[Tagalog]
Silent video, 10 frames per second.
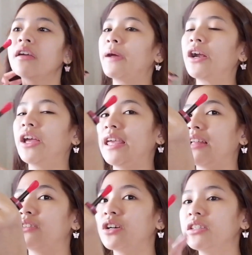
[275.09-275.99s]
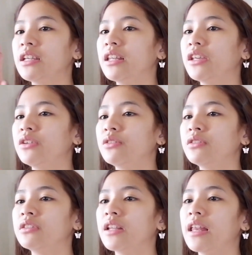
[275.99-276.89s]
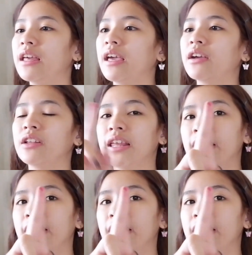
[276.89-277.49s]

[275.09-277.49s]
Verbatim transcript: Pero ayan, konti lang yung lalagay ko like